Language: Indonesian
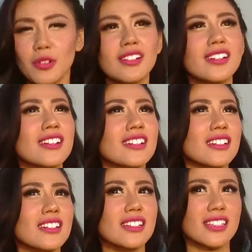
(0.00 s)

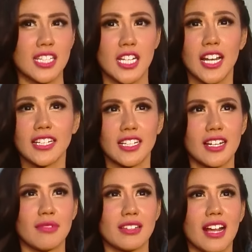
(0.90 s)
Wih, gila dari
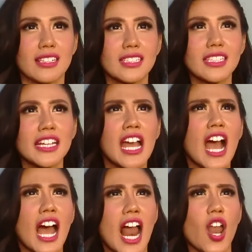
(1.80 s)
namanya aja nih.
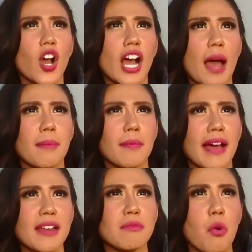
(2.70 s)
Kalau nggak
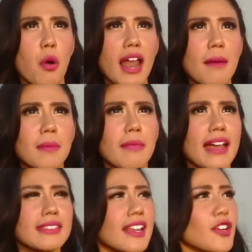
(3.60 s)
pemain bola,
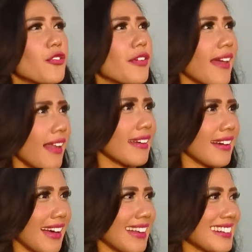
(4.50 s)
pemain telenovela
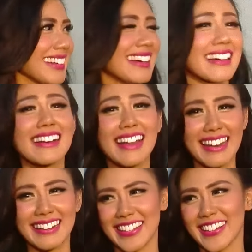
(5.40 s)
ya kan?
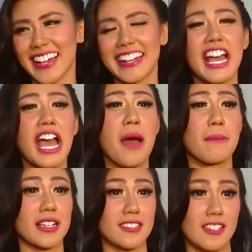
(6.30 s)
Keren gitu kan.
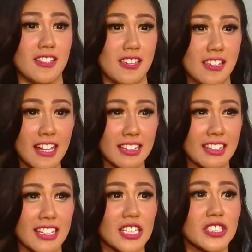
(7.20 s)
Pas dilihat,
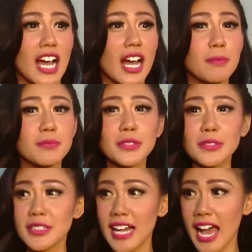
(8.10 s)
cakep
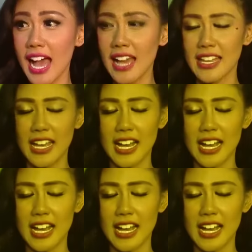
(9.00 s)
juga.